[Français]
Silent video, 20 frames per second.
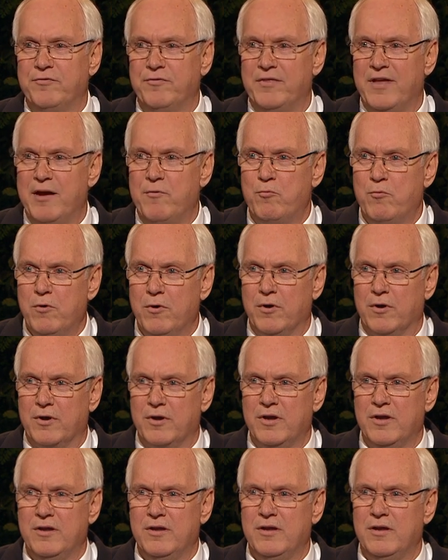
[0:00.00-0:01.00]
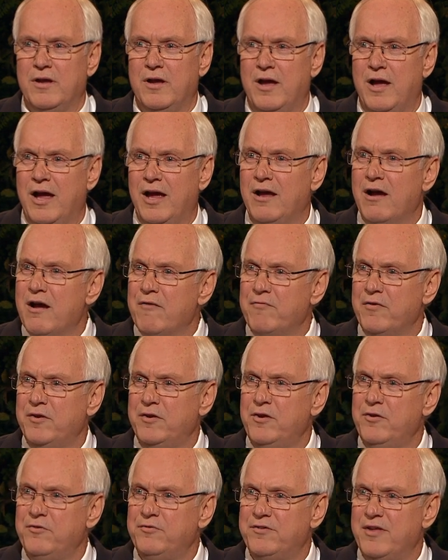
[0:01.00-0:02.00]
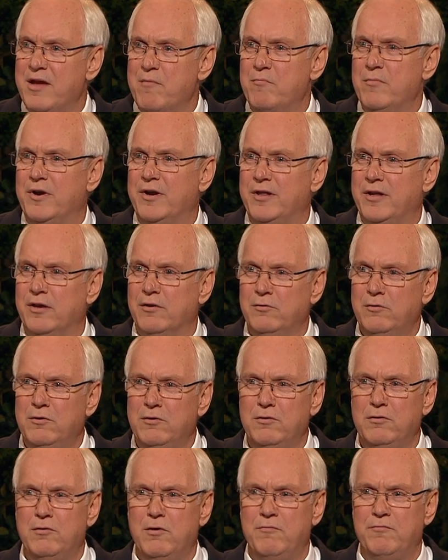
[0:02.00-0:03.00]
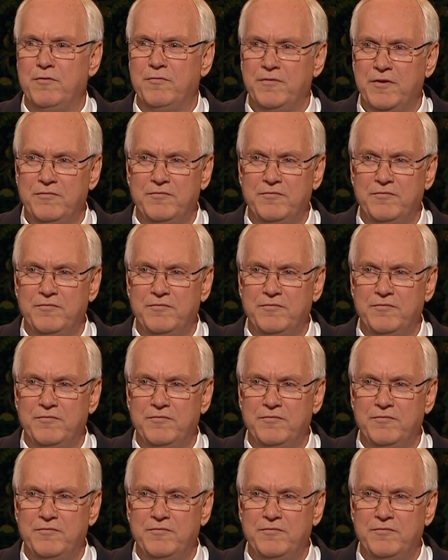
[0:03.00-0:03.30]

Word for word: Quand j'étais petit, mes parents me donnaient des tâches à faire dans la maison